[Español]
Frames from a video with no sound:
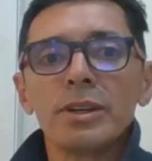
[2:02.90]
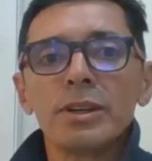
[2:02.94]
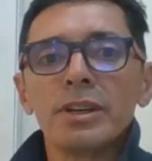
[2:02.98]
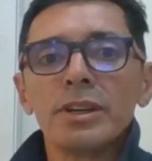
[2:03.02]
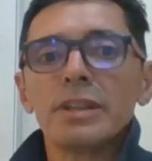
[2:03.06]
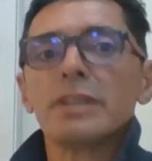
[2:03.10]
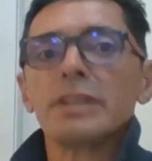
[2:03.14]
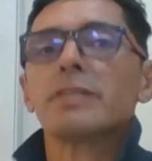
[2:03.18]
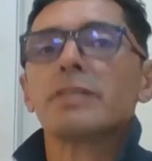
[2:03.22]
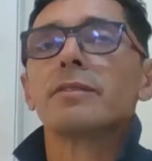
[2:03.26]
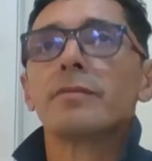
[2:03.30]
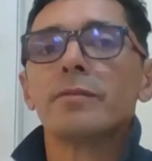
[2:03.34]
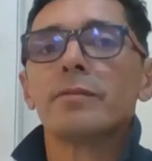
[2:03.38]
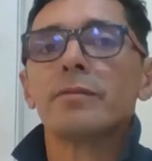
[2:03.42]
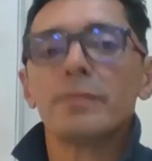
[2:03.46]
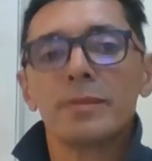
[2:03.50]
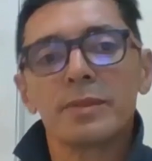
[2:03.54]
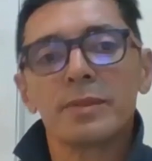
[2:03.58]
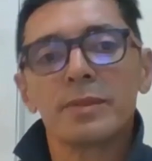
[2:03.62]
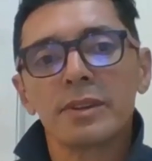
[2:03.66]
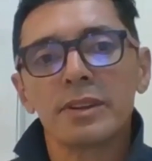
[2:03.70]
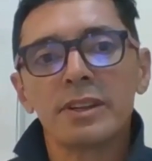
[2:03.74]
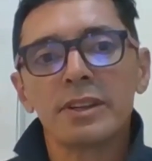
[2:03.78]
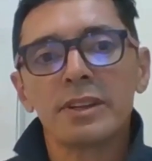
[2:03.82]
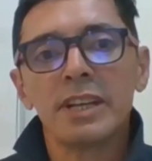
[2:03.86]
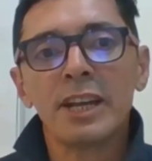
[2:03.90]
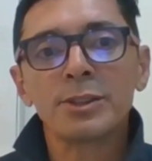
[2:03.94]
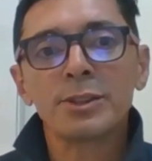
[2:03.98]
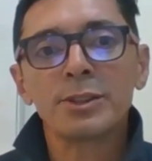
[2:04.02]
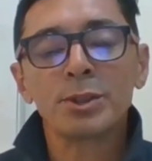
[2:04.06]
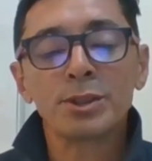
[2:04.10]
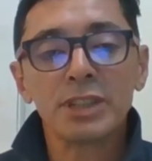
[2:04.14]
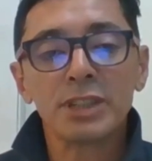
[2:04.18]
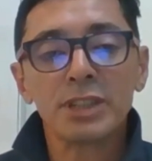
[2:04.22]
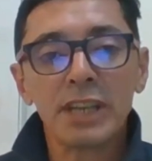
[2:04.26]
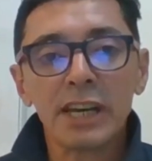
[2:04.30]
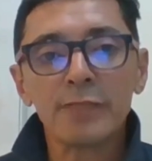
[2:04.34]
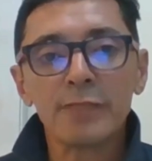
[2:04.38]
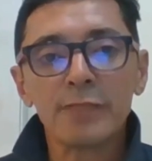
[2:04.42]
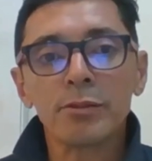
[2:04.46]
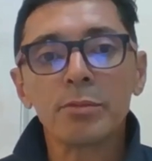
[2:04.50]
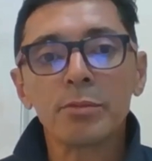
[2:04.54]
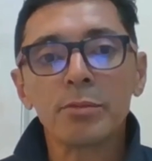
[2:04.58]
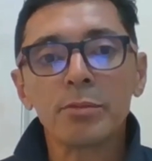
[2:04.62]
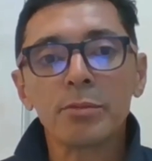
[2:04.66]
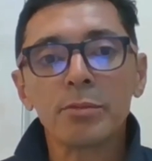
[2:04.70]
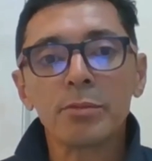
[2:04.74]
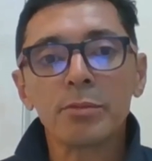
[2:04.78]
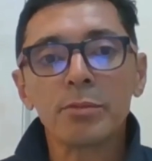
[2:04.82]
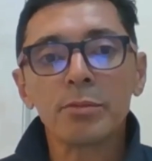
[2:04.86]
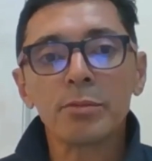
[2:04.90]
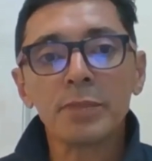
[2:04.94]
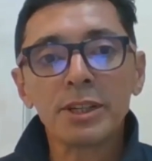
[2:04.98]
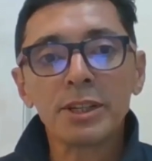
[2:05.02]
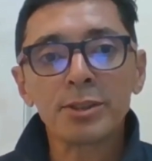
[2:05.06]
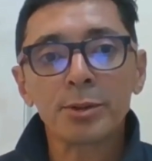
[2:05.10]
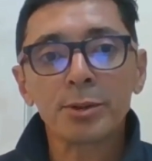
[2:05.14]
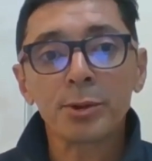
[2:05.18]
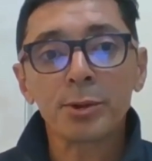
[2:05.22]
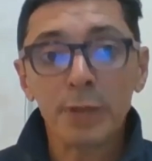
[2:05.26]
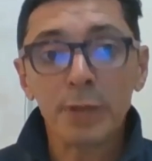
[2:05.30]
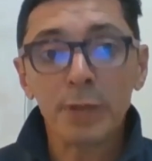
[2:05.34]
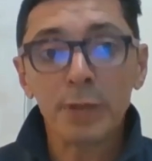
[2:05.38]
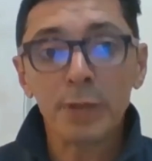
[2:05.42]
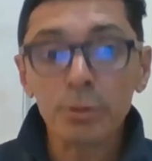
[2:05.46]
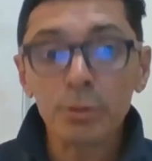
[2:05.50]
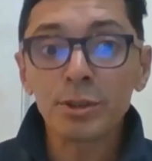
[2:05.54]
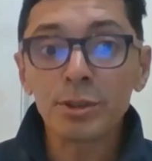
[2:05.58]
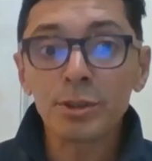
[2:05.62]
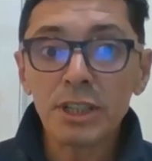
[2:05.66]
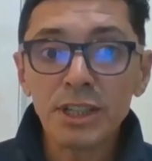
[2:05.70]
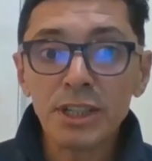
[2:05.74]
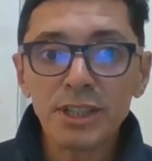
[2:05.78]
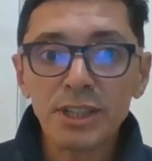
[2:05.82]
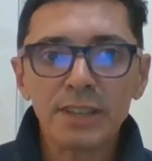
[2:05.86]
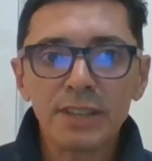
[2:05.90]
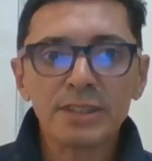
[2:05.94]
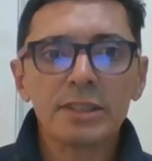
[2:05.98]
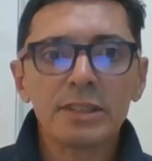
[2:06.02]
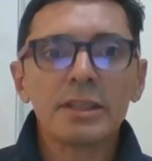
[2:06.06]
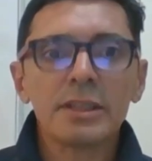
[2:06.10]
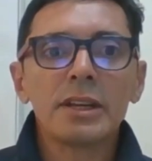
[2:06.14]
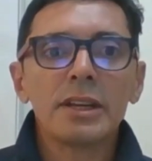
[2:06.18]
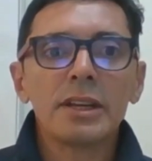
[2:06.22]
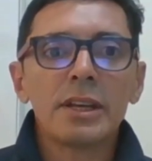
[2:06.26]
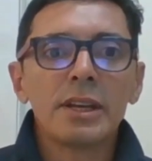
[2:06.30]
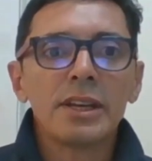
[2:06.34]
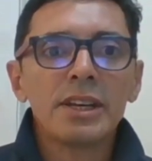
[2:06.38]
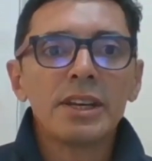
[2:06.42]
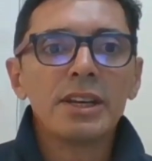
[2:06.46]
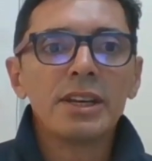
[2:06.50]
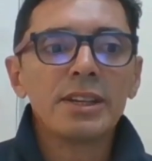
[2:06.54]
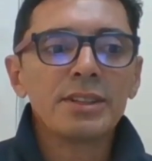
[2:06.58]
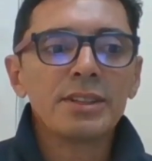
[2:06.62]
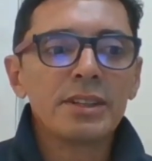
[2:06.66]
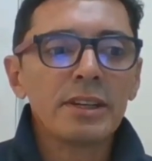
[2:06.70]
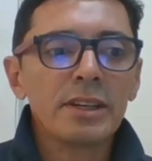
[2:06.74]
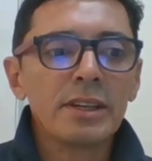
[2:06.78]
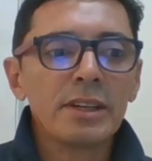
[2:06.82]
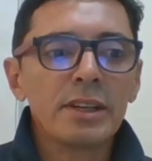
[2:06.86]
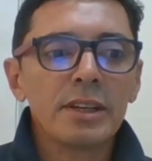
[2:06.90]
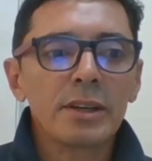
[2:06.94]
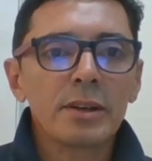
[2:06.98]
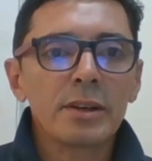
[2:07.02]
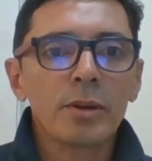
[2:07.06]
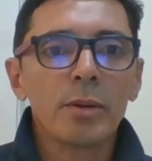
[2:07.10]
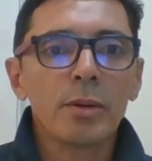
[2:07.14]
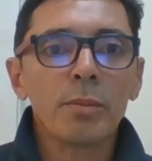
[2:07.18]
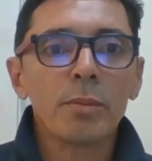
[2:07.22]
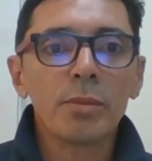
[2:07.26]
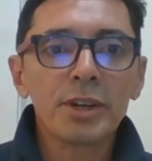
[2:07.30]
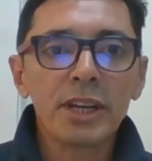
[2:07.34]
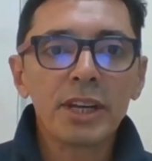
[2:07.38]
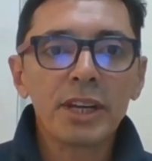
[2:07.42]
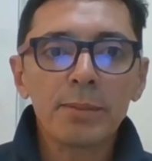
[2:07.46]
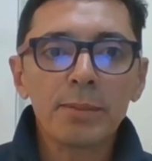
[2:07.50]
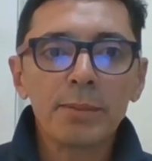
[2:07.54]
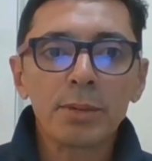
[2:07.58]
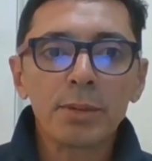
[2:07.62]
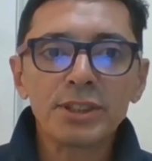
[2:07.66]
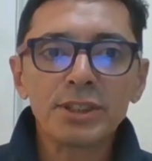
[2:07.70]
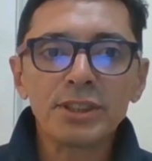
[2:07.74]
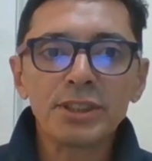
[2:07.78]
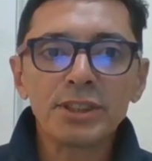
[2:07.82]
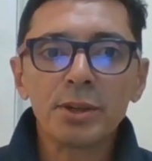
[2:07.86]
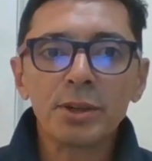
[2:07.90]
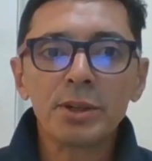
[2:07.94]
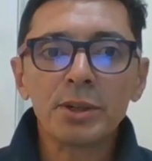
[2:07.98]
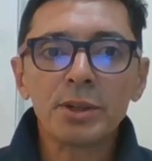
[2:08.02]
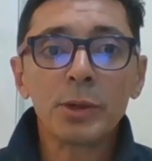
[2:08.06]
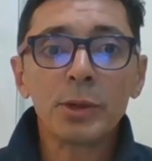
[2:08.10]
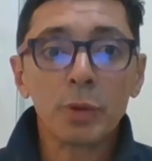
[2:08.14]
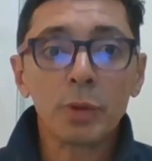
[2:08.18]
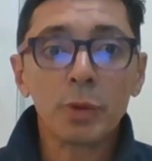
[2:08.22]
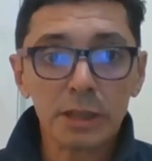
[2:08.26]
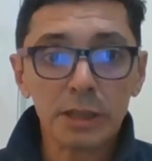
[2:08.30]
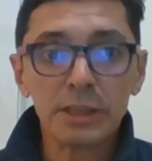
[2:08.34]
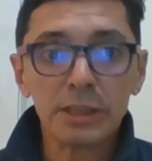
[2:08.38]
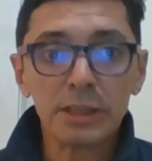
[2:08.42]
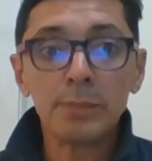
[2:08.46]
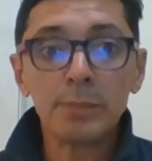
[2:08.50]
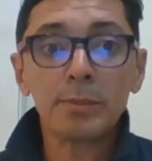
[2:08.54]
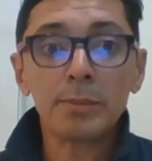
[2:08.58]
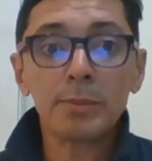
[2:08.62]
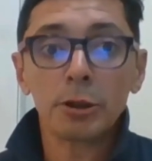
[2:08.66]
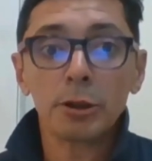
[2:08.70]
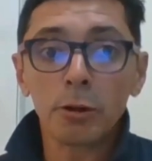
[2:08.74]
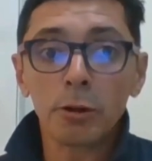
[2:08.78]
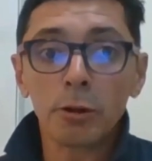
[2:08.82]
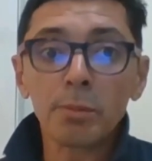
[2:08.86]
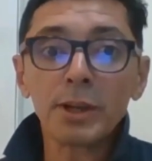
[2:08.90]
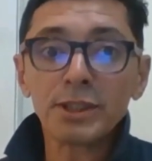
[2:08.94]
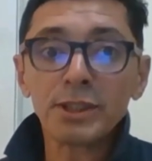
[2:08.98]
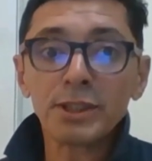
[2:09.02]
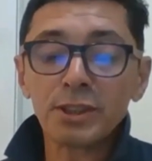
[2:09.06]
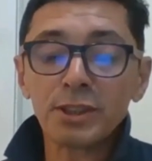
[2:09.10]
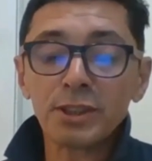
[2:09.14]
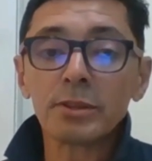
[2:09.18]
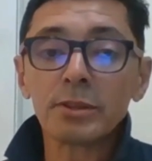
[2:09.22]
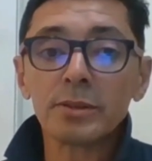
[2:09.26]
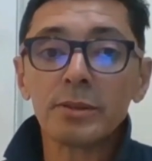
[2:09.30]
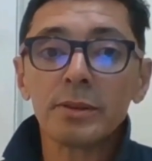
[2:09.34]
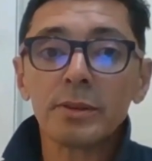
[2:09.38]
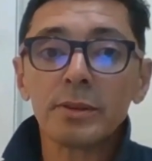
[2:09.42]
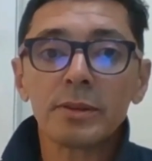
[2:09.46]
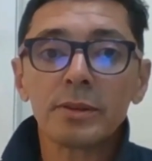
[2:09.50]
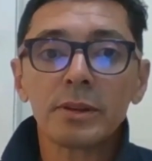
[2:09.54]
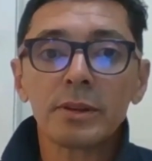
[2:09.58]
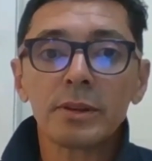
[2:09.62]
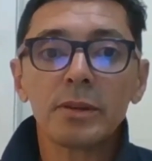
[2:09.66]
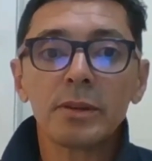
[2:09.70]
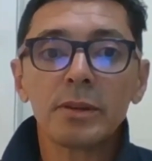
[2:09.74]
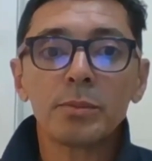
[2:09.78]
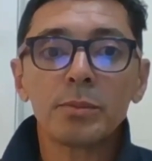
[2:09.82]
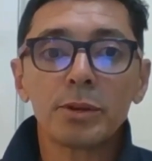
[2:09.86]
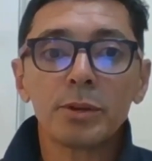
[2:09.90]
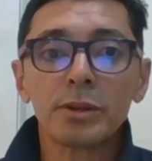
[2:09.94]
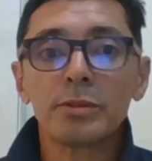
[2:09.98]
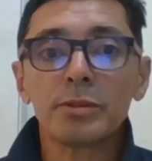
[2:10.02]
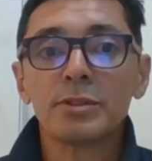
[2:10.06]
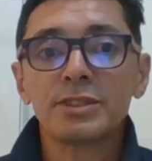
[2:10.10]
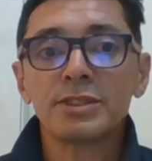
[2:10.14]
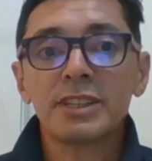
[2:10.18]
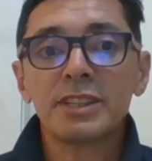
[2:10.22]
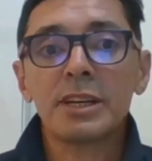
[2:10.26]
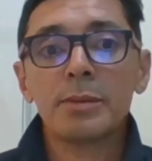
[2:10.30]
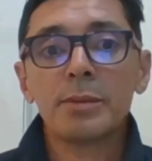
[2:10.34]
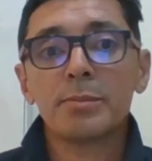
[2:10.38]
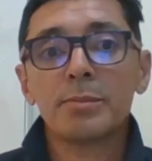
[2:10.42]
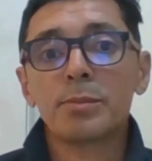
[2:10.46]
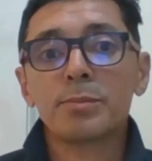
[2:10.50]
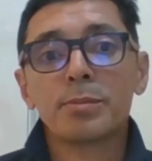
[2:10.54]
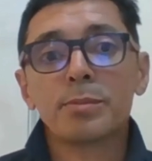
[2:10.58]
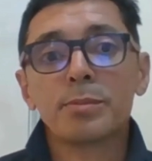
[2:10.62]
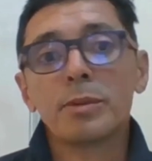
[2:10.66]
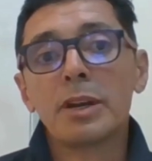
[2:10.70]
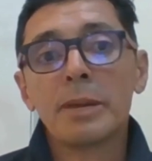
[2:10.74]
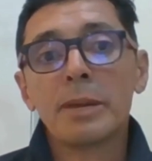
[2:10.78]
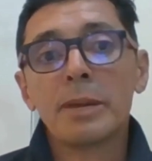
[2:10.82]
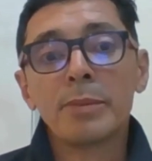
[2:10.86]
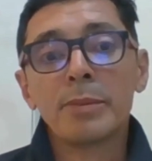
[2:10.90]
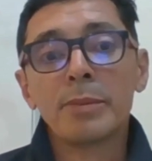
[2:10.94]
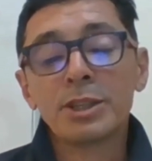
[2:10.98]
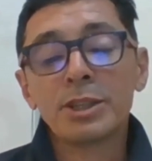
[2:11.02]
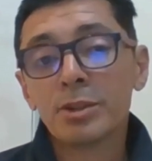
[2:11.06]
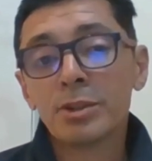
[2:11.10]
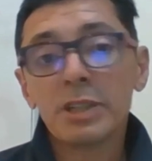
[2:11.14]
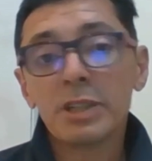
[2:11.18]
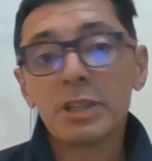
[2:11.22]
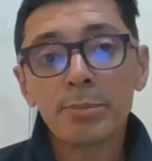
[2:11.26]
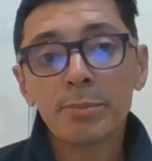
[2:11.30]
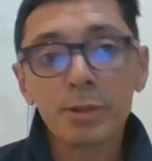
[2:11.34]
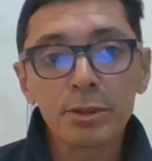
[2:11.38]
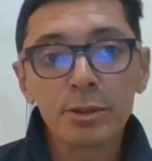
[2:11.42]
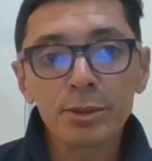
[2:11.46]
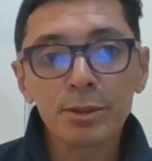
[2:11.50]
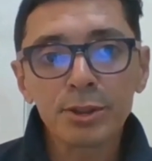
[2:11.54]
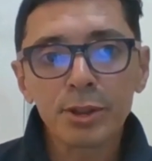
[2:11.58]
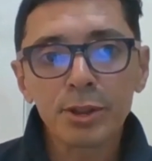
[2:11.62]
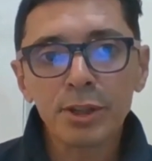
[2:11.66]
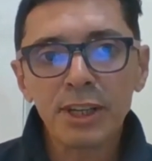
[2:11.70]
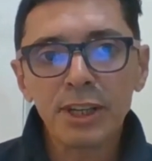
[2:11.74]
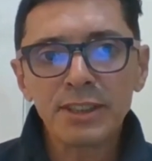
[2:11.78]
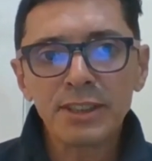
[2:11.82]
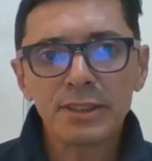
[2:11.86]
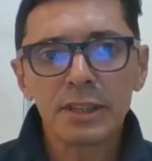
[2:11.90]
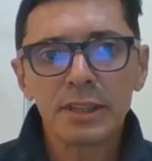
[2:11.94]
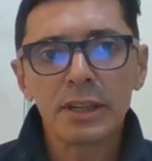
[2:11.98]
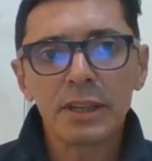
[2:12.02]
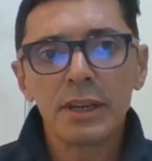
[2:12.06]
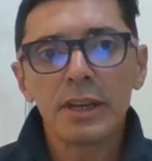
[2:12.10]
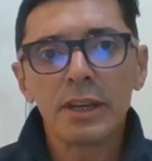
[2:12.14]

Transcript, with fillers: eh, de la Sociedad de Fomento Rural Conchillas, este, con buena disposición y, bueno y preocupación, o sea, por la mayoría de productores,